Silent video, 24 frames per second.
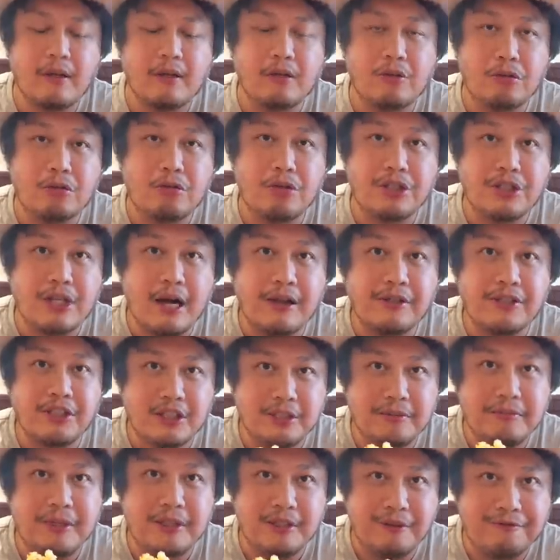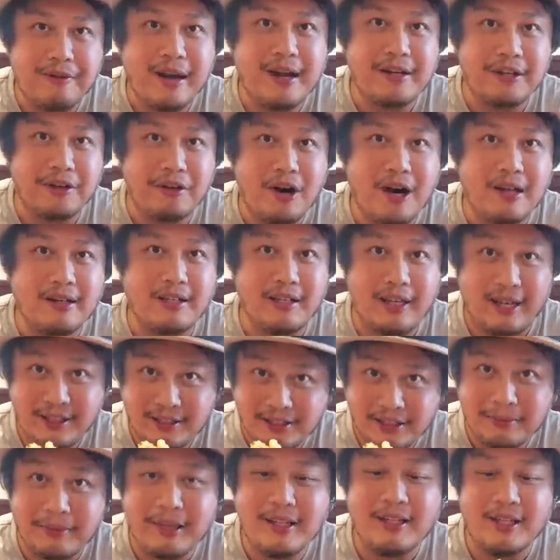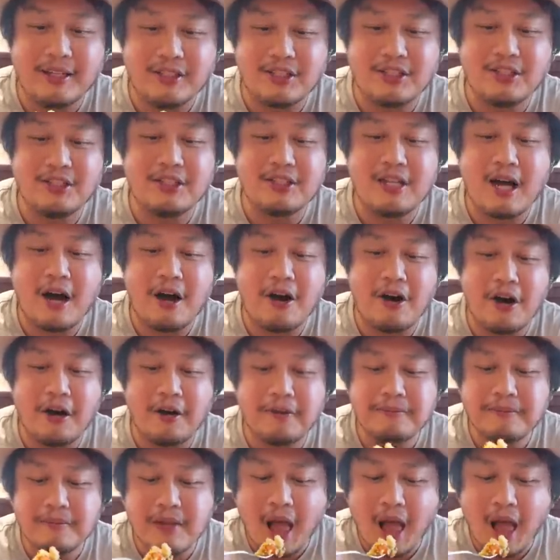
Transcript: 如果想要吃米饭的话呢，哎，这边也吃得到哦。